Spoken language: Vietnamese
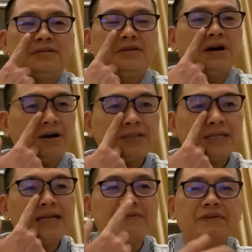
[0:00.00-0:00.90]
thì đó
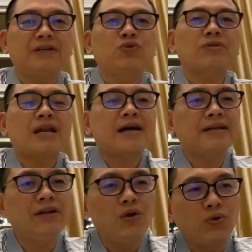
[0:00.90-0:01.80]
chính là việc chúng ta
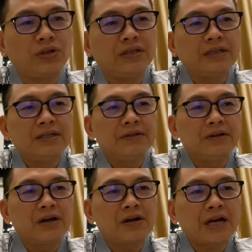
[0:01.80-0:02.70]
đang đi lùi
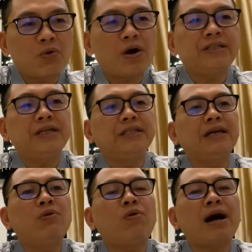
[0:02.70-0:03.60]
ờ, cái quá trình
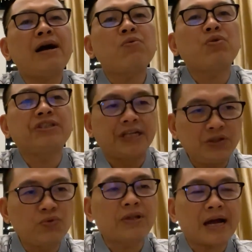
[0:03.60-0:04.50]
tiến hóa của
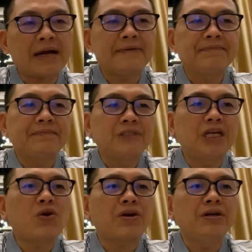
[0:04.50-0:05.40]
chính chúng ta
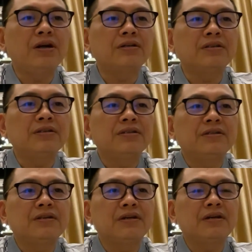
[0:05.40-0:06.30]
trên con đường
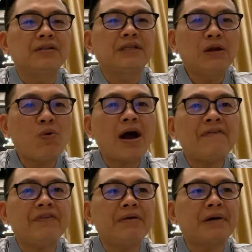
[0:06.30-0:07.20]
ờ, tiến
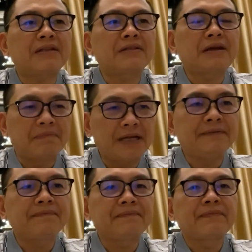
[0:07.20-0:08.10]
hóa về mặt tâm
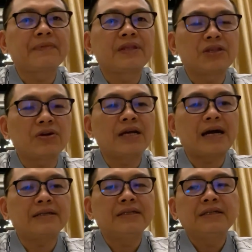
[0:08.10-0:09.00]
linh rồi
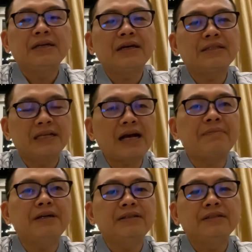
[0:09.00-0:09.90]
ạ à, xin
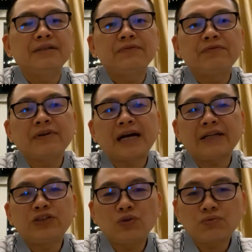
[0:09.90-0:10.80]
cảm ơn
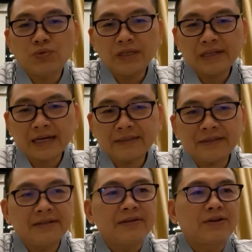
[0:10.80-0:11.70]
và chúc Nguyễn Thanh
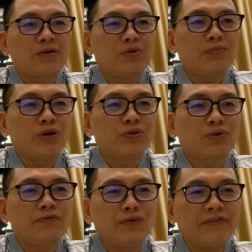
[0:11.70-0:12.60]
có một buổi
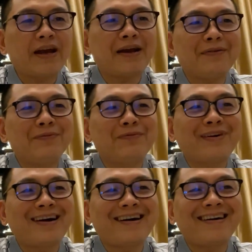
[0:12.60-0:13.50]
tối vui vẻ
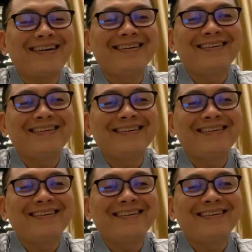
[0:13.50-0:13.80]
và